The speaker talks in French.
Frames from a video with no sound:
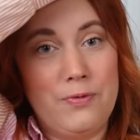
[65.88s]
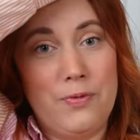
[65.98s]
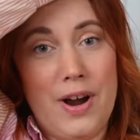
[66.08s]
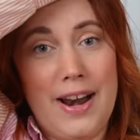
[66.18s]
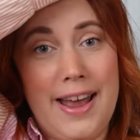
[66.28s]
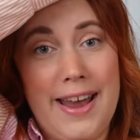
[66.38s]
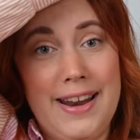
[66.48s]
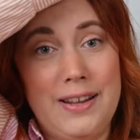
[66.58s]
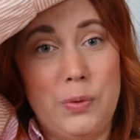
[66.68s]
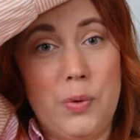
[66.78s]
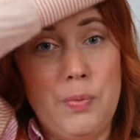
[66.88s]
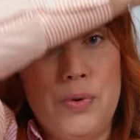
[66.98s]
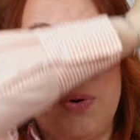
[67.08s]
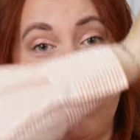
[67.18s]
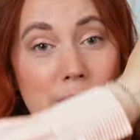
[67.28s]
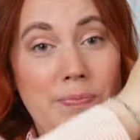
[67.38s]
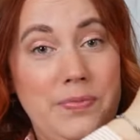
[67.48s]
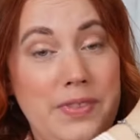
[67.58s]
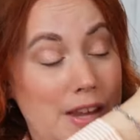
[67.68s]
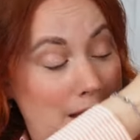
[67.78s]
Voilà, il est trop
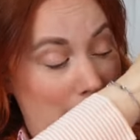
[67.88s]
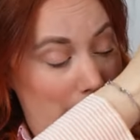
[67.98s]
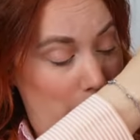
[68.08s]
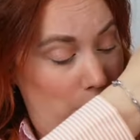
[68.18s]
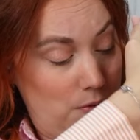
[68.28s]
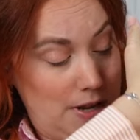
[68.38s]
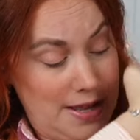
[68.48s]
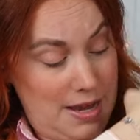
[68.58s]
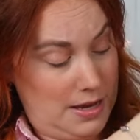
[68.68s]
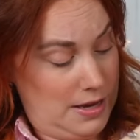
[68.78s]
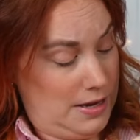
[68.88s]
beau Alors, on a des